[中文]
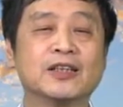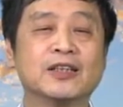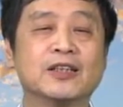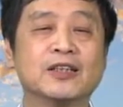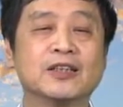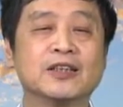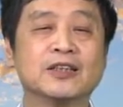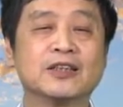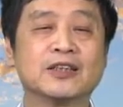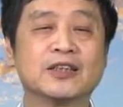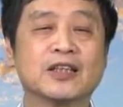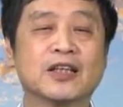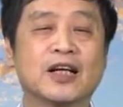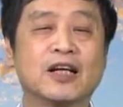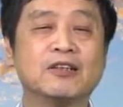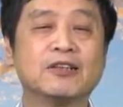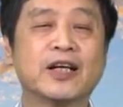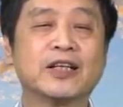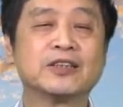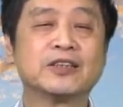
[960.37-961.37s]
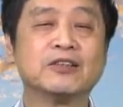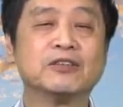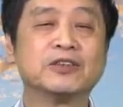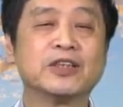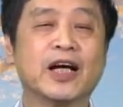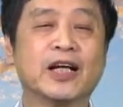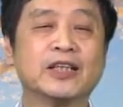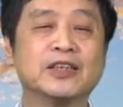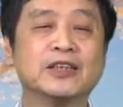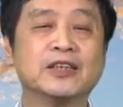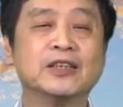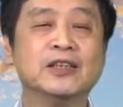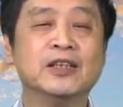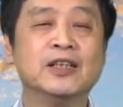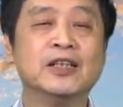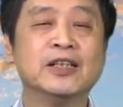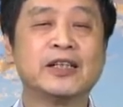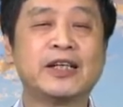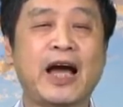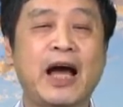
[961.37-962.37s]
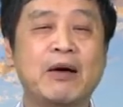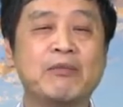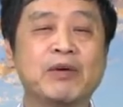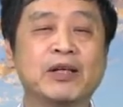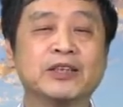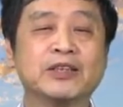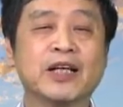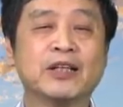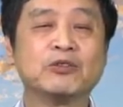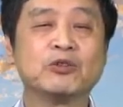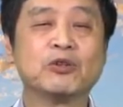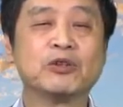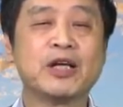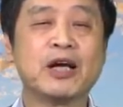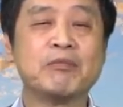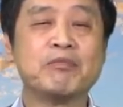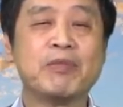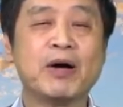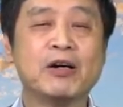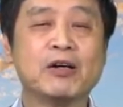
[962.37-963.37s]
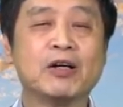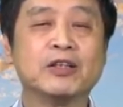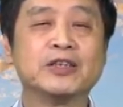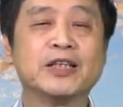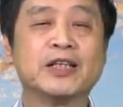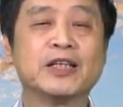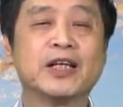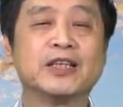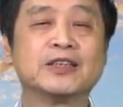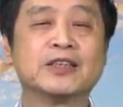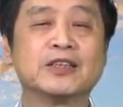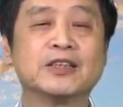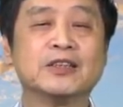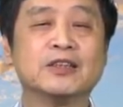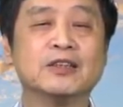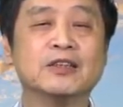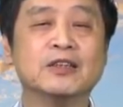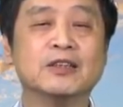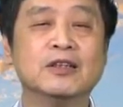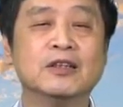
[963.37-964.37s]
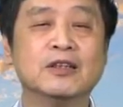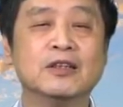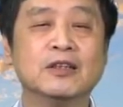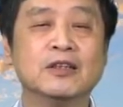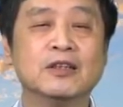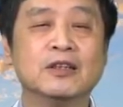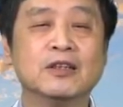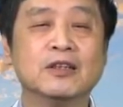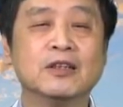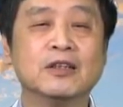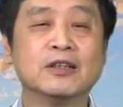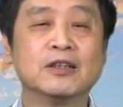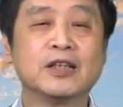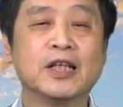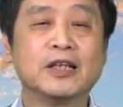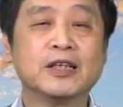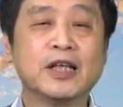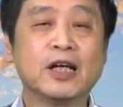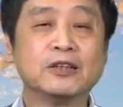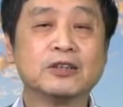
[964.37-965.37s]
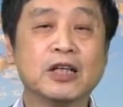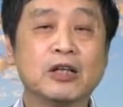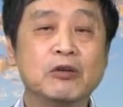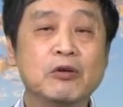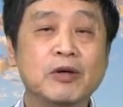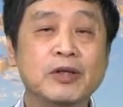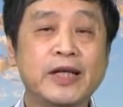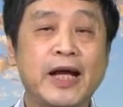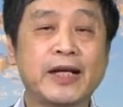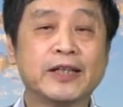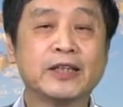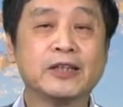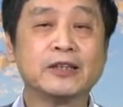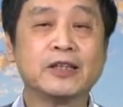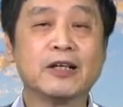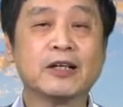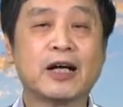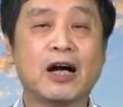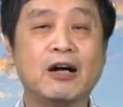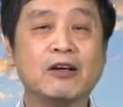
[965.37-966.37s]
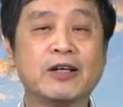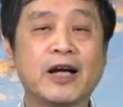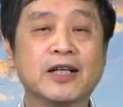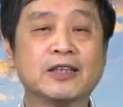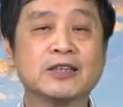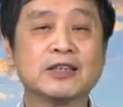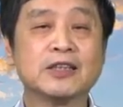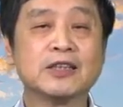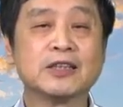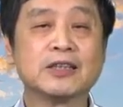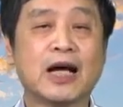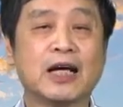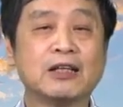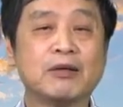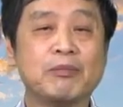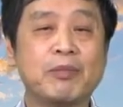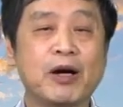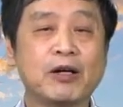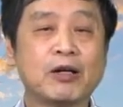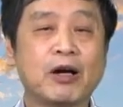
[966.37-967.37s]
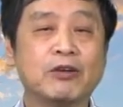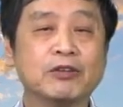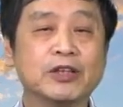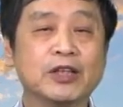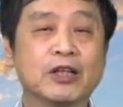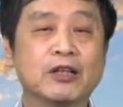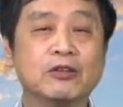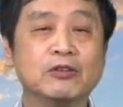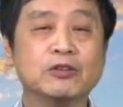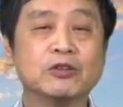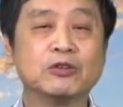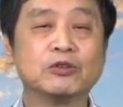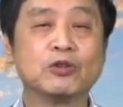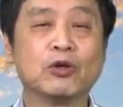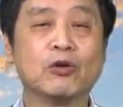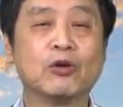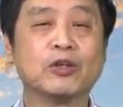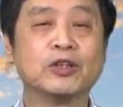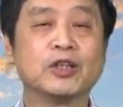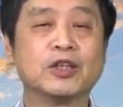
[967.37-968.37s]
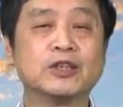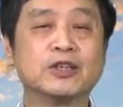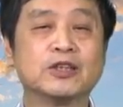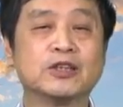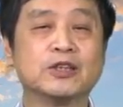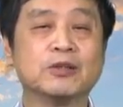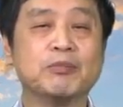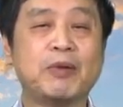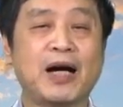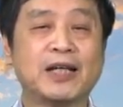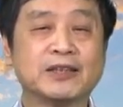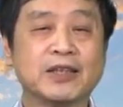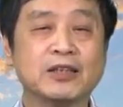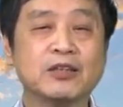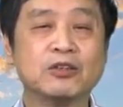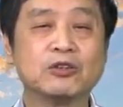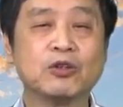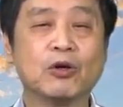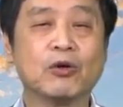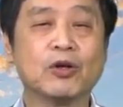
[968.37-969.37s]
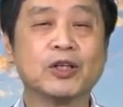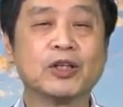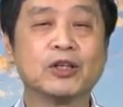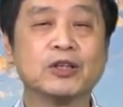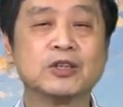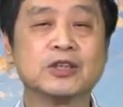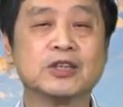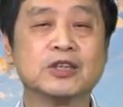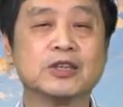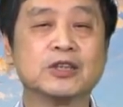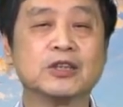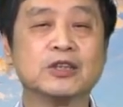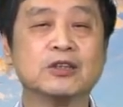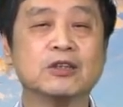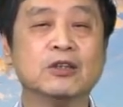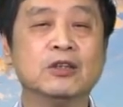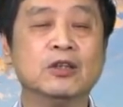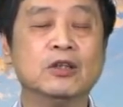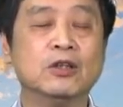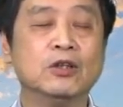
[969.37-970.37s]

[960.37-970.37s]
的高岗手下人赶忙向中央报告这件事。等到周恩来得到高岗自杀的报告以后，就做了一个指，马上就做了一个指示：